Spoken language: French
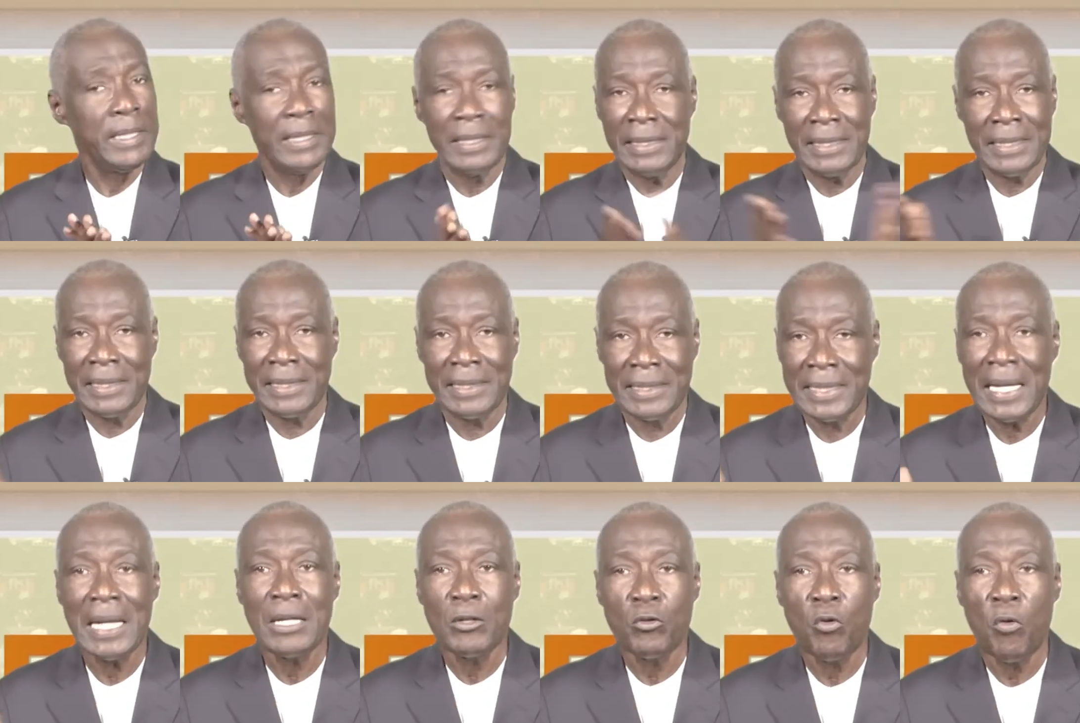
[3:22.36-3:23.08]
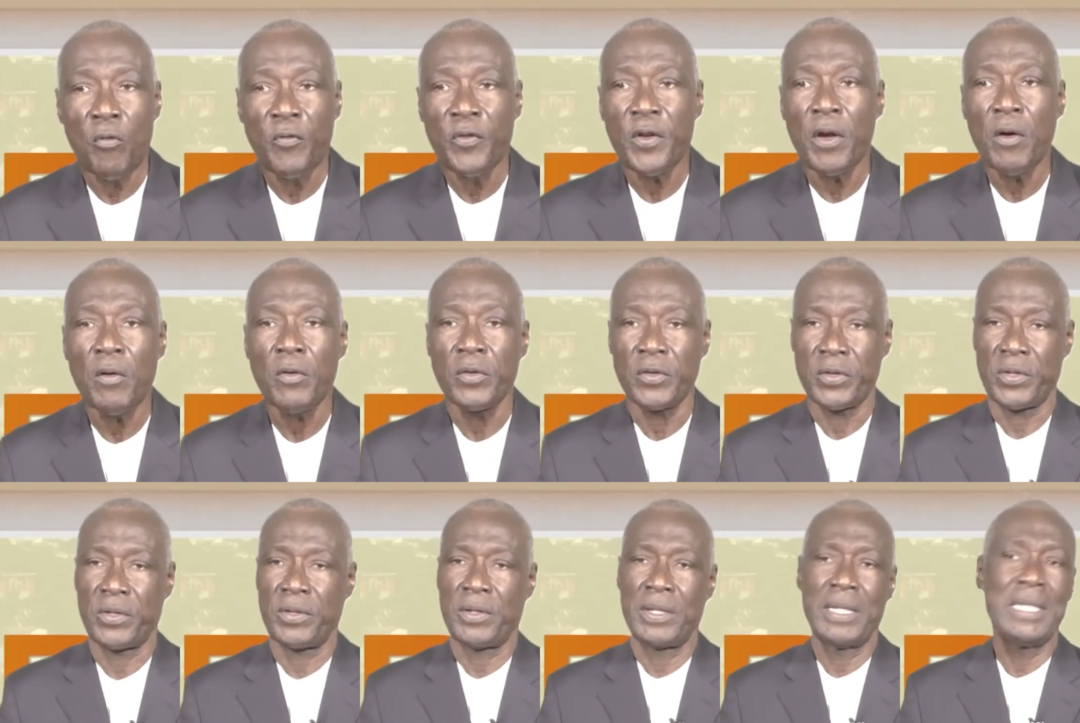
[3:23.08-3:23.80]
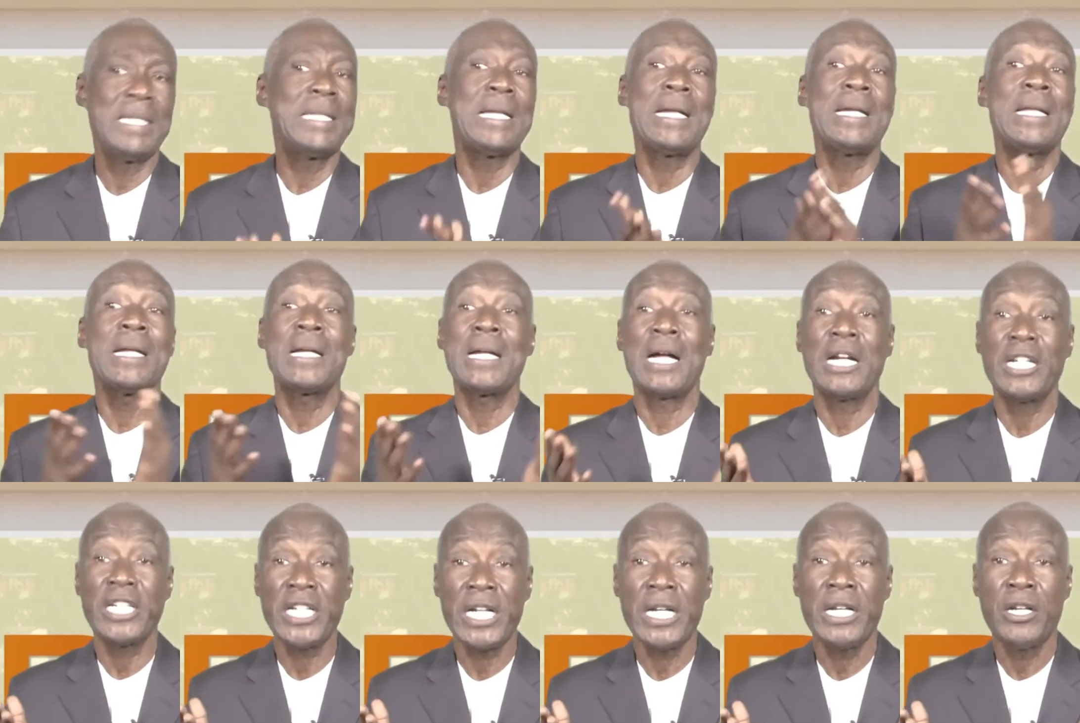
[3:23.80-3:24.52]
Cette confiance qui s'est
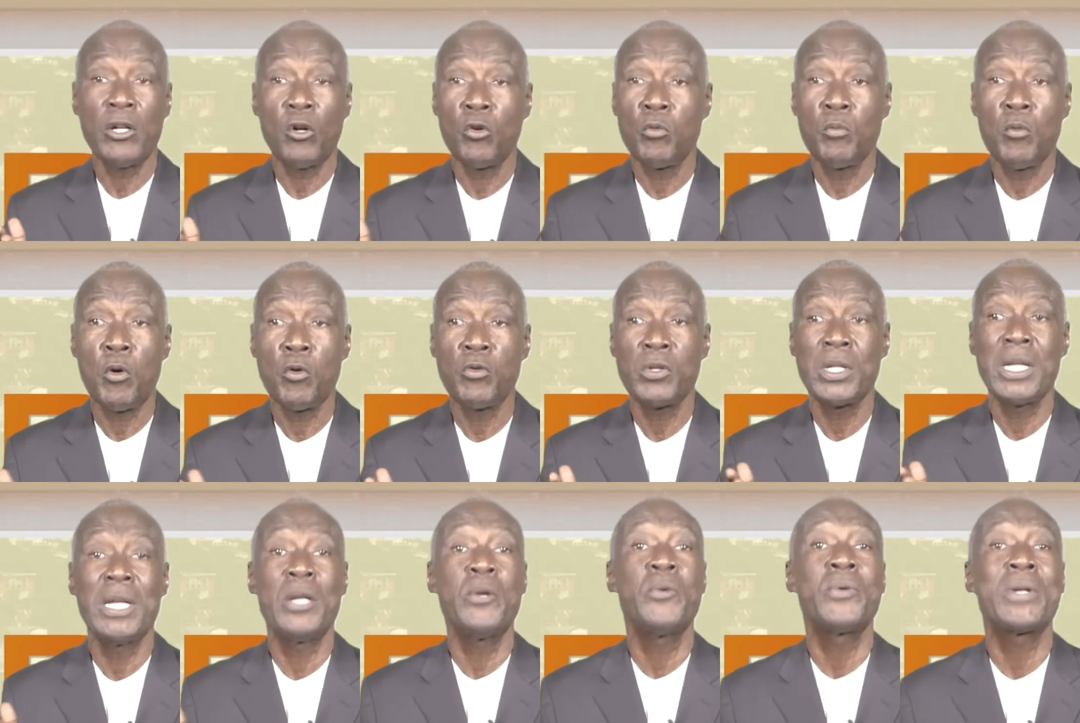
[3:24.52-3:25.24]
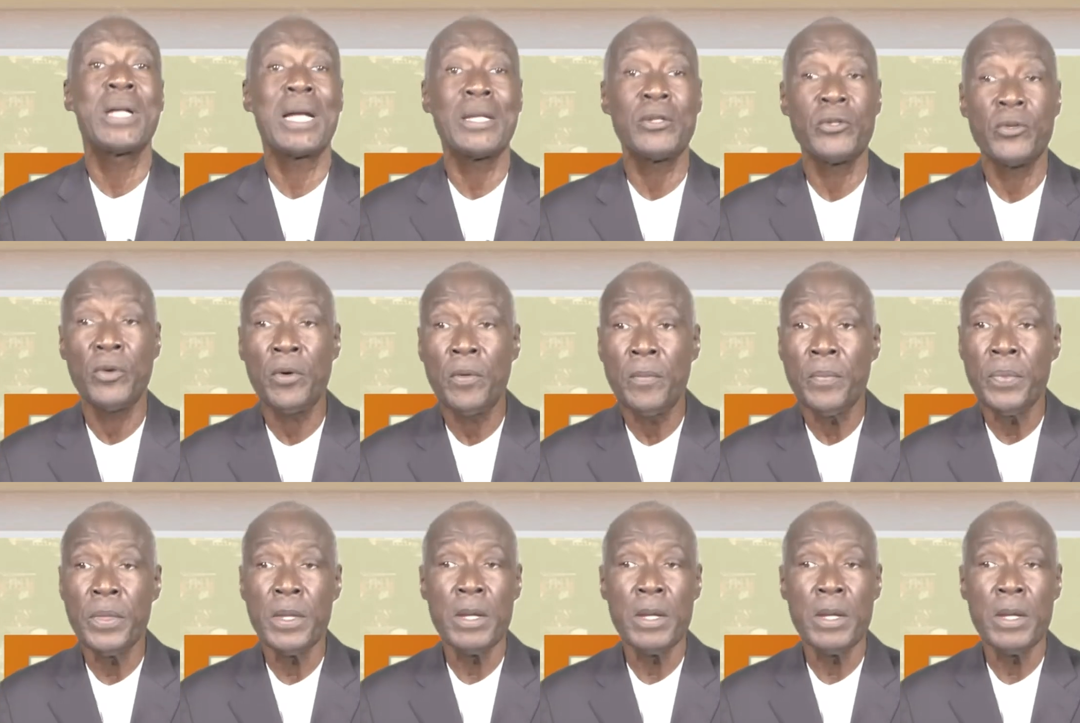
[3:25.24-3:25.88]
dégagée dans le monde de l'éducation